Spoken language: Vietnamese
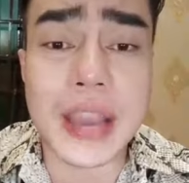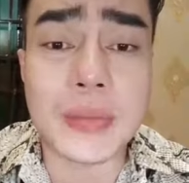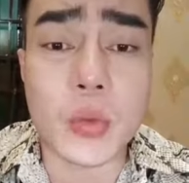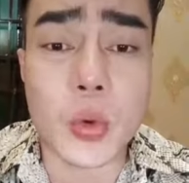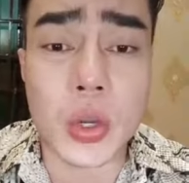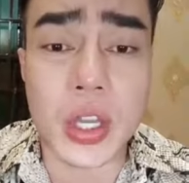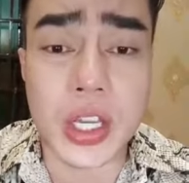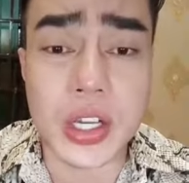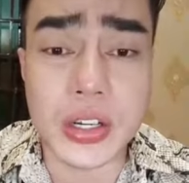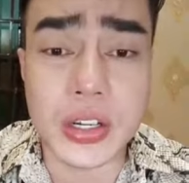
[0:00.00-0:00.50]

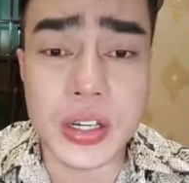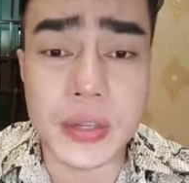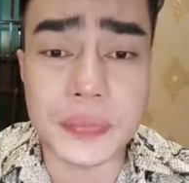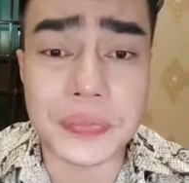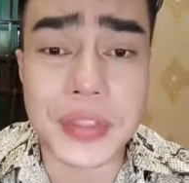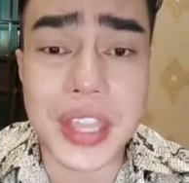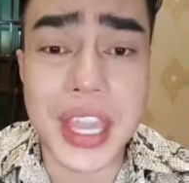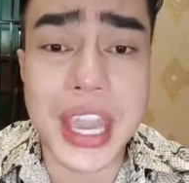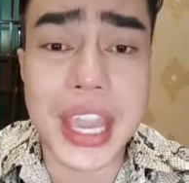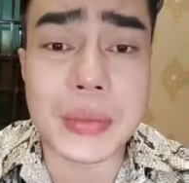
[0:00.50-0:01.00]
mùi hương
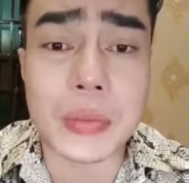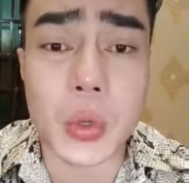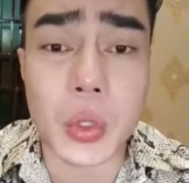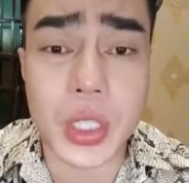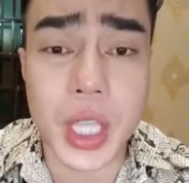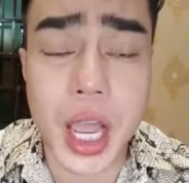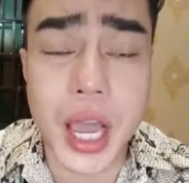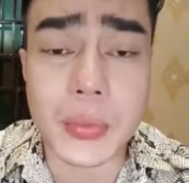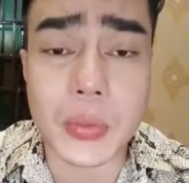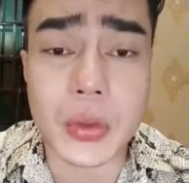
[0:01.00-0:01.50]
nghe mùi
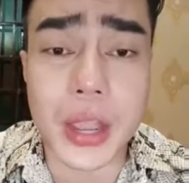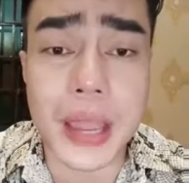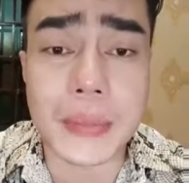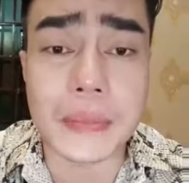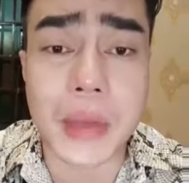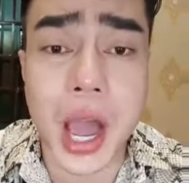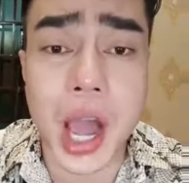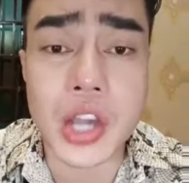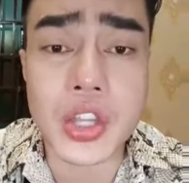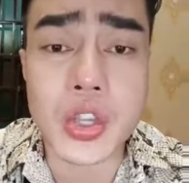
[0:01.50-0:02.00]
thơm cái
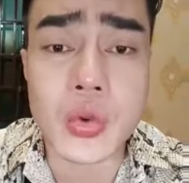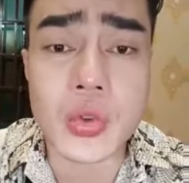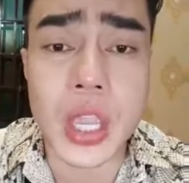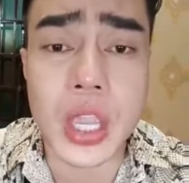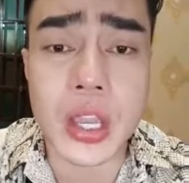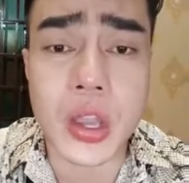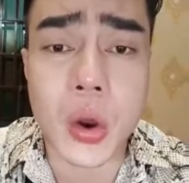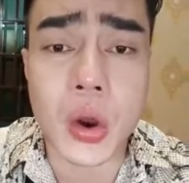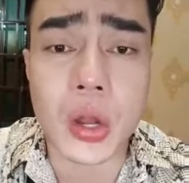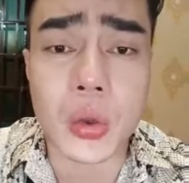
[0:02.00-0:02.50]
em mở cho
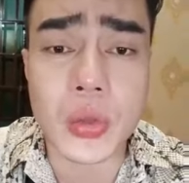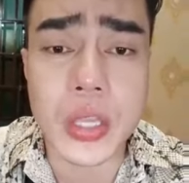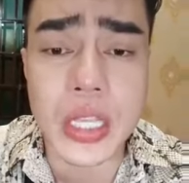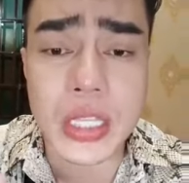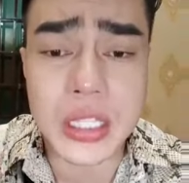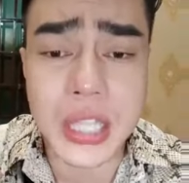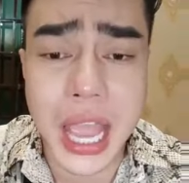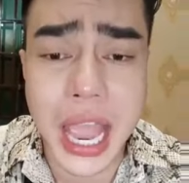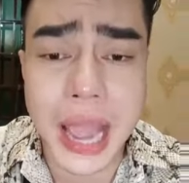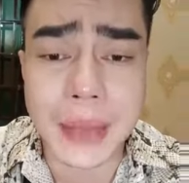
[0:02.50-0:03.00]
vị coi được gì
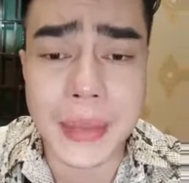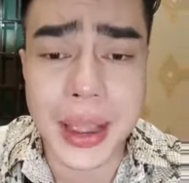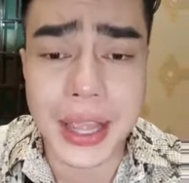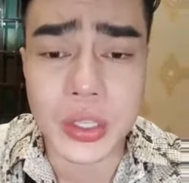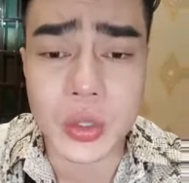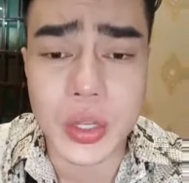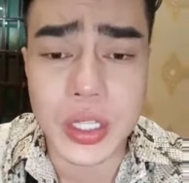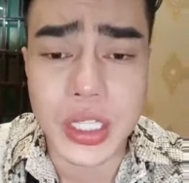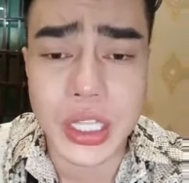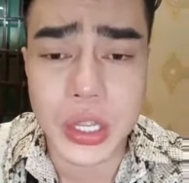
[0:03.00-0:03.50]
xà mặt
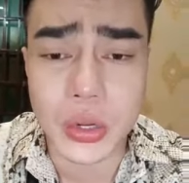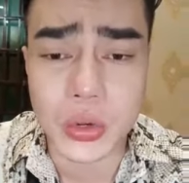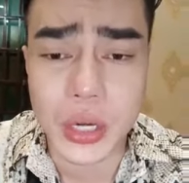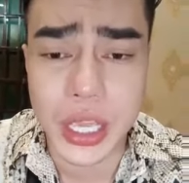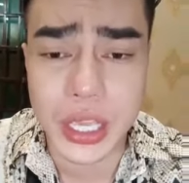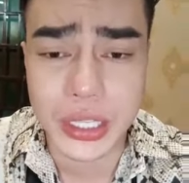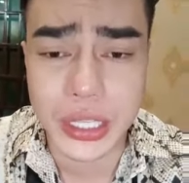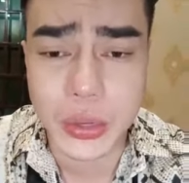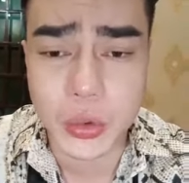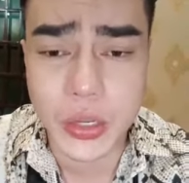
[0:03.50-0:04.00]
cho là xỉu
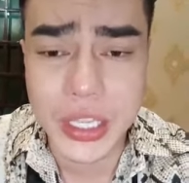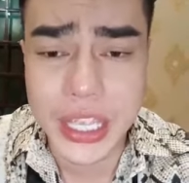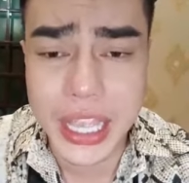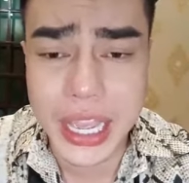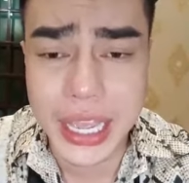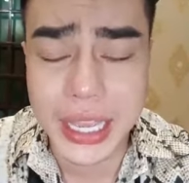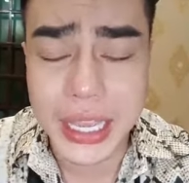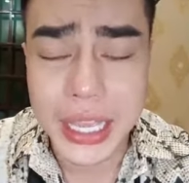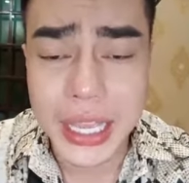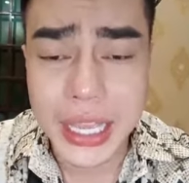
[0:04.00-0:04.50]
liền nha quý vị
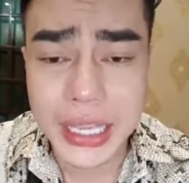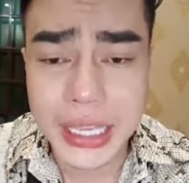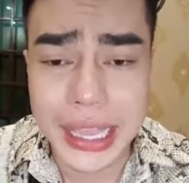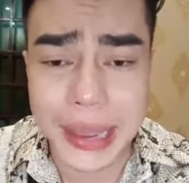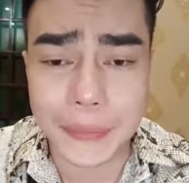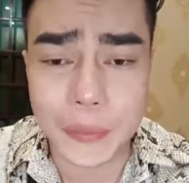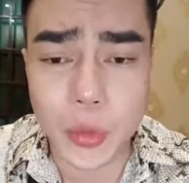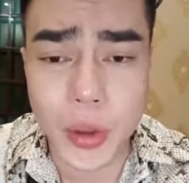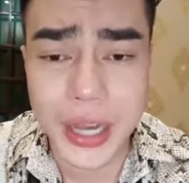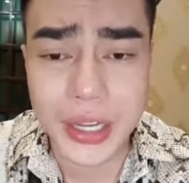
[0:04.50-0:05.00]
nha
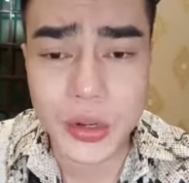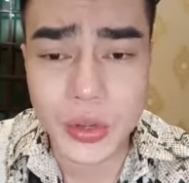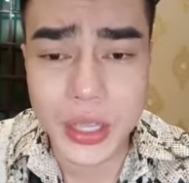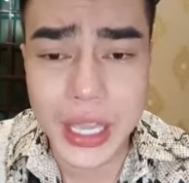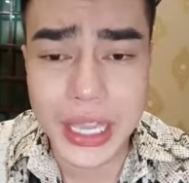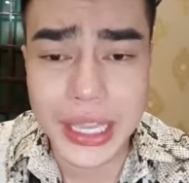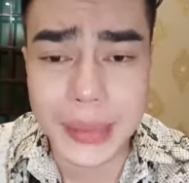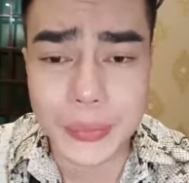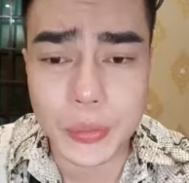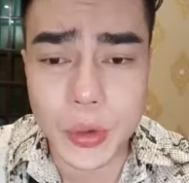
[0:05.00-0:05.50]
cầm quanh ok
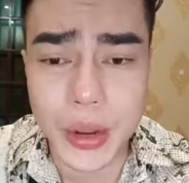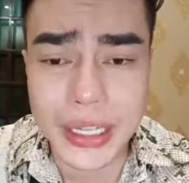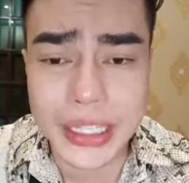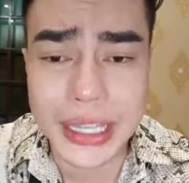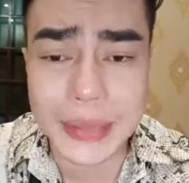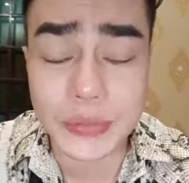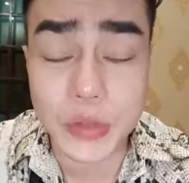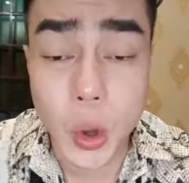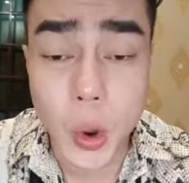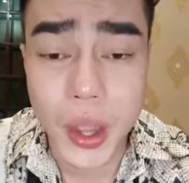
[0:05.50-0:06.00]
cầm quanh
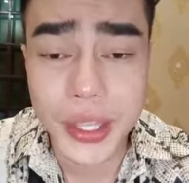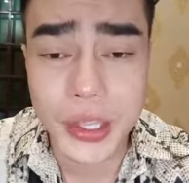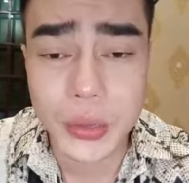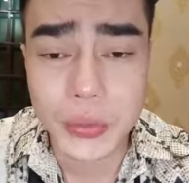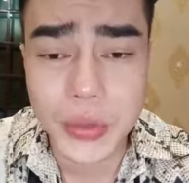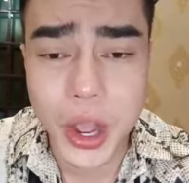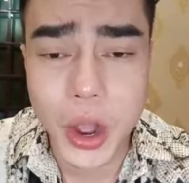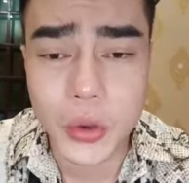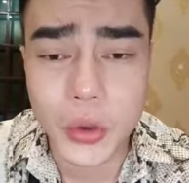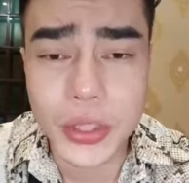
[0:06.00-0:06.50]
kim thoa
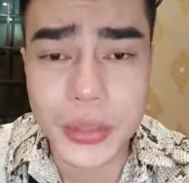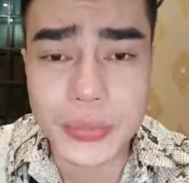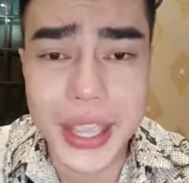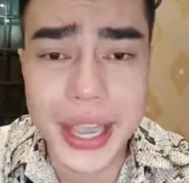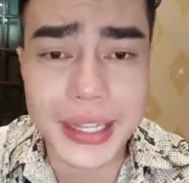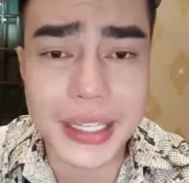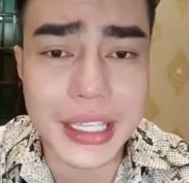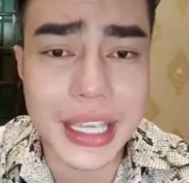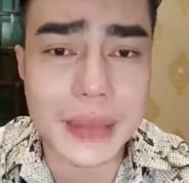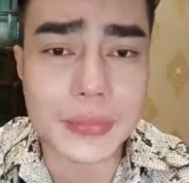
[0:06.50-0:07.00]
ủng hộ dùm
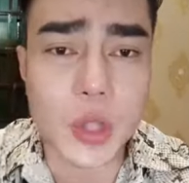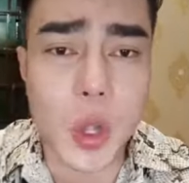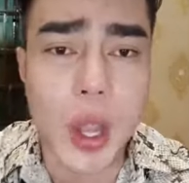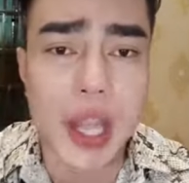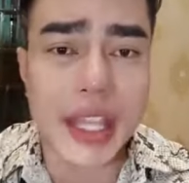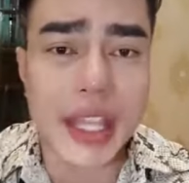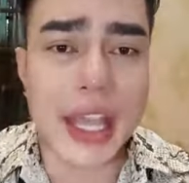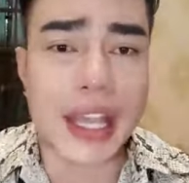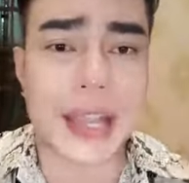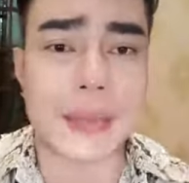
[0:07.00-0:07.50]
cho anh kim
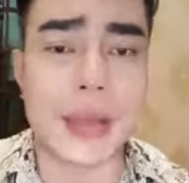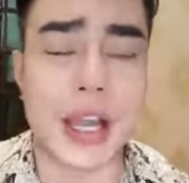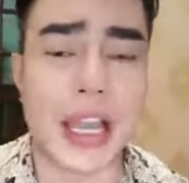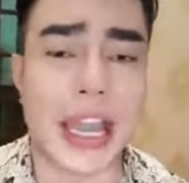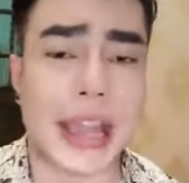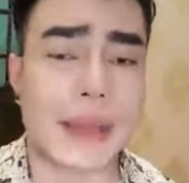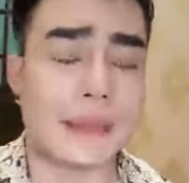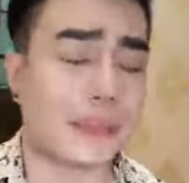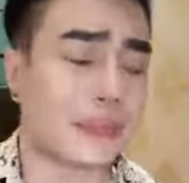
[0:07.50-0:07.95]
thoa nha cảm ơn em